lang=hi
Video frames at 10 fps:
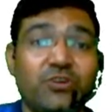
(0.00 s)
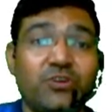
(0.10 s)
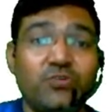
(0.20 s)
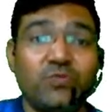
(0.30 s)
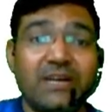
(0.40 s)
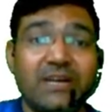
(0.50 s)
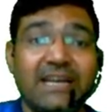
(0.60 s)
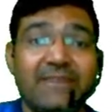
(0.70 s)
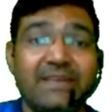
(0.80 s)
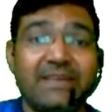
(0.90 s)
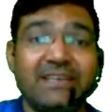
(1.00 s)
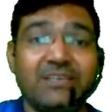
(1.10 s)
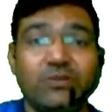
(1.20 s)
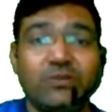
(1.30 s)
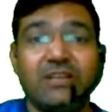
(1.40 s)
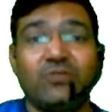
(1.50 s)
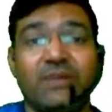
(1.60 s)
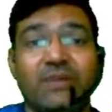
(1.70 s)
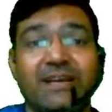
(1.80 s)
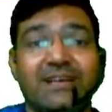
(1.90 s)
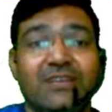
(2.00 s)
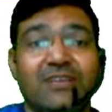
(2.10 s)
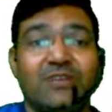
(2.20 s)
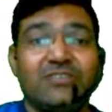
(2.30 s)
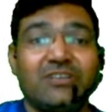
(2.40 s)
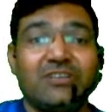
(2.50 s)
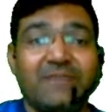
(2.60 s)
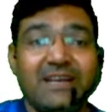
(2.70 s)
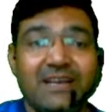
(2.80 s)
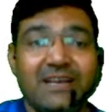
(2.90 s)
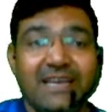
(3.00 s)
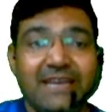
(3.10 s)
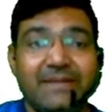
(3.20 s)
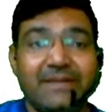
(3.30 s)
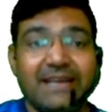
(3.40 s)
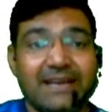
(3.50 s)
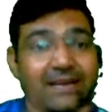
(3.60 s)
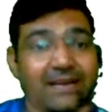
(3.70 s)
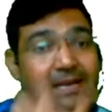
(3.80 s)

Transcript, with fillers: क्यों लगाएं भाई ये तो गलत हो गया तो आंसर हमारा ए बन गया